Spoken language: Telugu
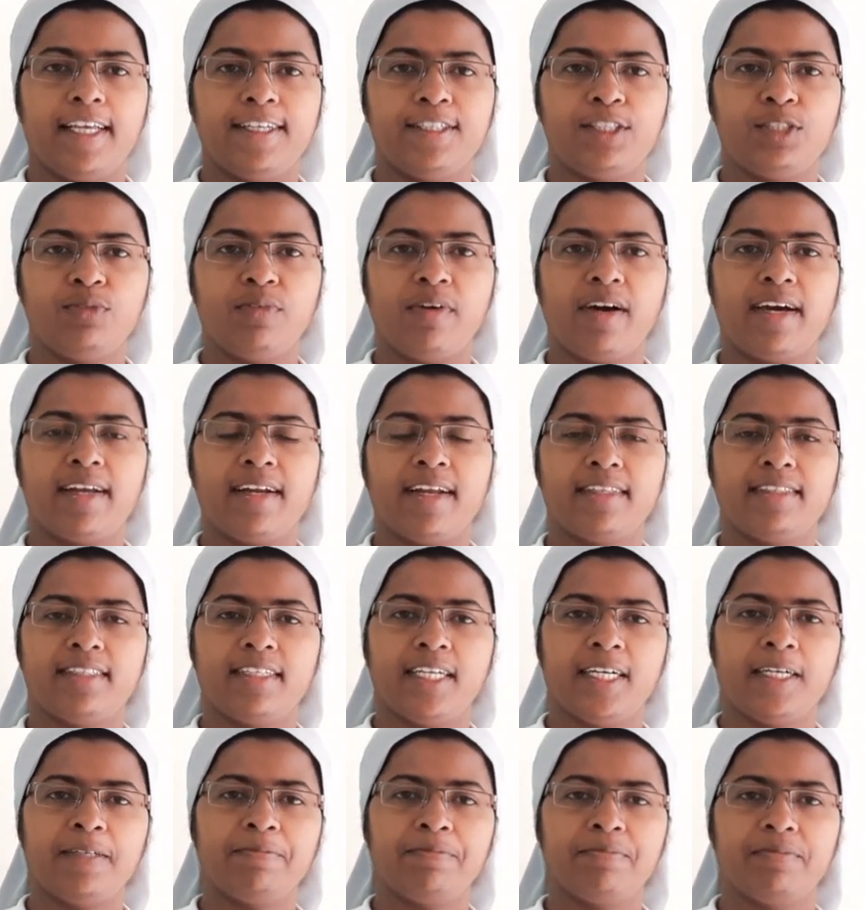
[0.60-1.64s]
యేసు
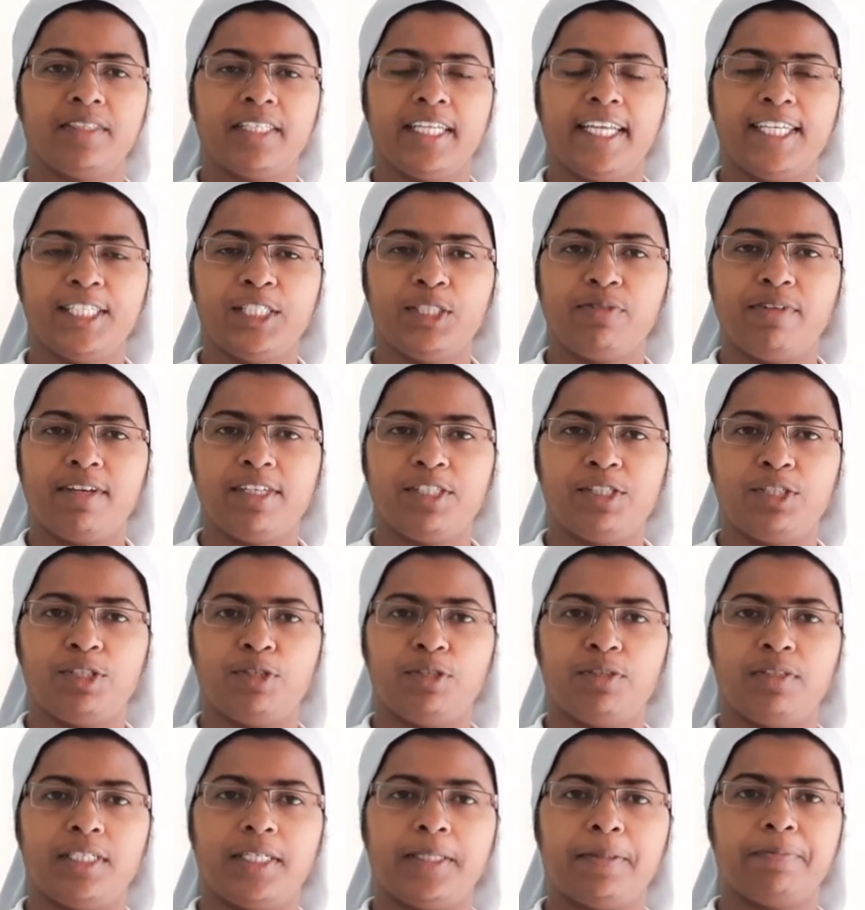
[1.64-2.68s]
ఆరాధన యేసు
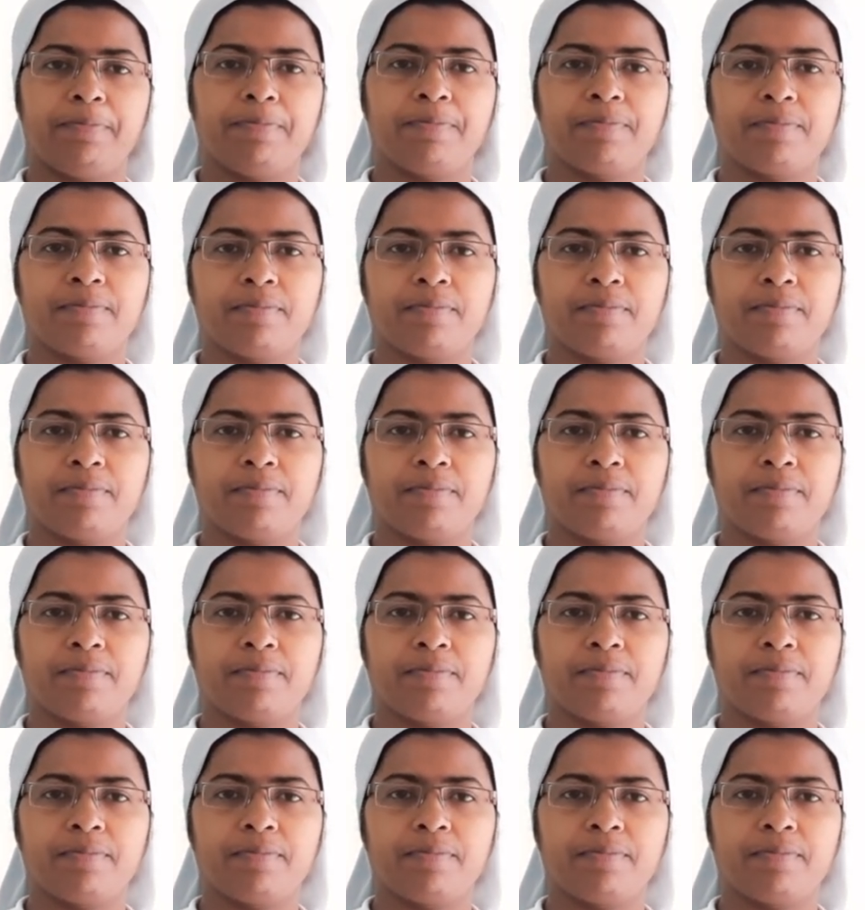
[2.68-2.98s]
స్తోత్రం